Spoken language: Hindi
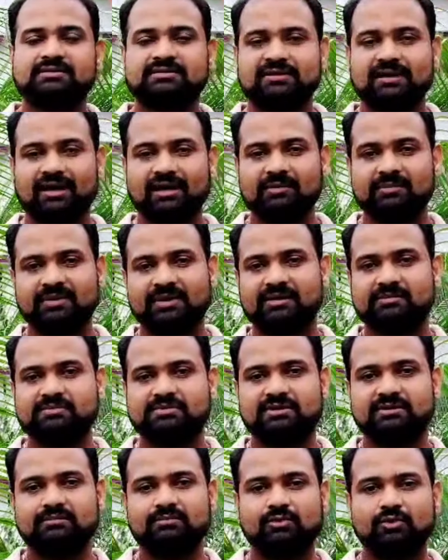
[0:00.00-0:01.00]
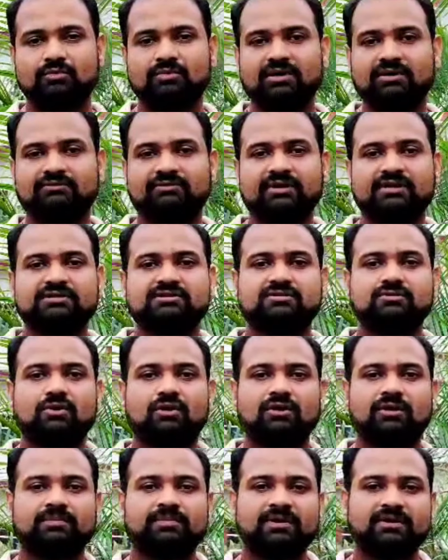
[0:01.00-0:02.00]
साल में कम से कम दो बार फ्रेंड्स
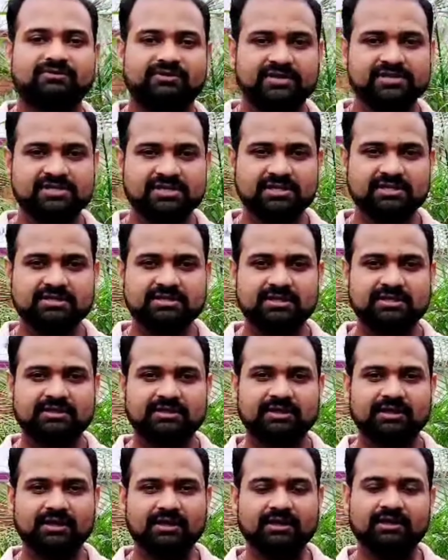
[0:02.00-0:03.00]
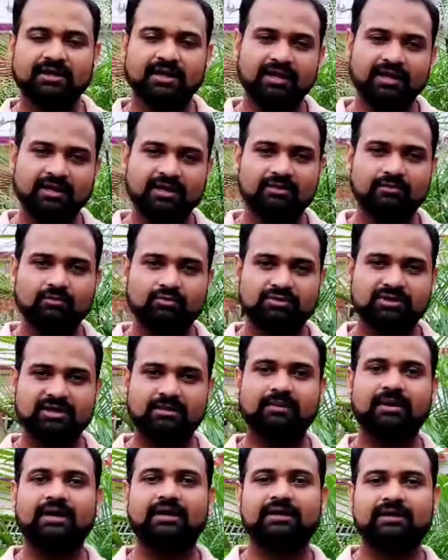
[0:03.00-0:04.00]
डॉग अपना फट चेंज करता है यानी कि उसके
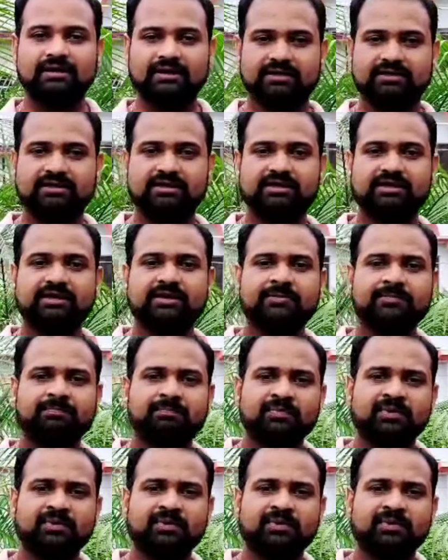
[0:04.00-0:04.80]
बाल गिरते हैं